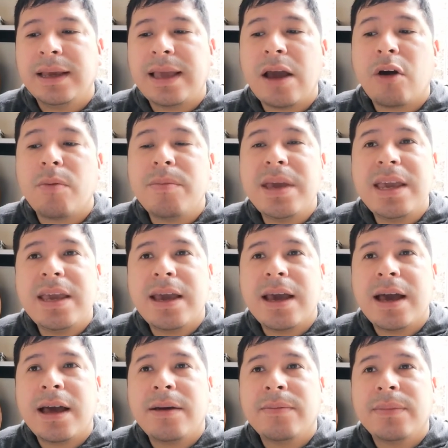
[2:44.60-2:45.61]
qué
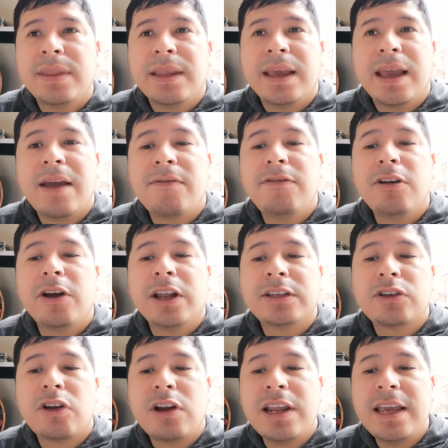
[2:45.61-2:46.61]
comía, qué
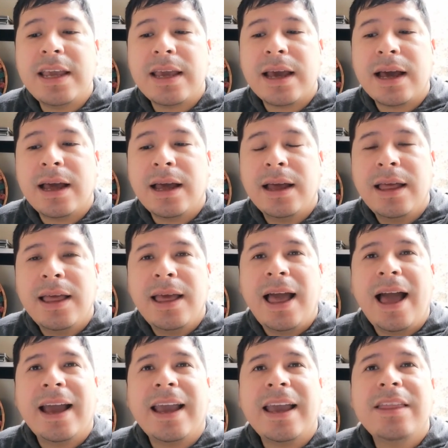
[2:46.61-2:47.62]
flores olía,
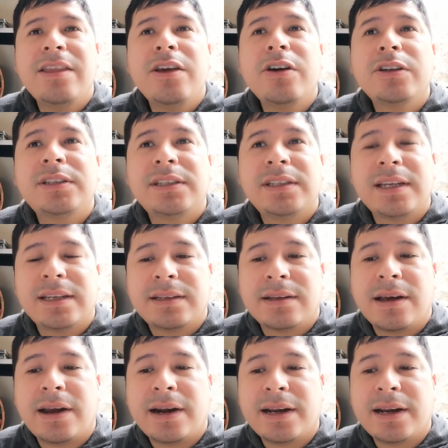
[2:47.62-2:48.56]
a qué dioses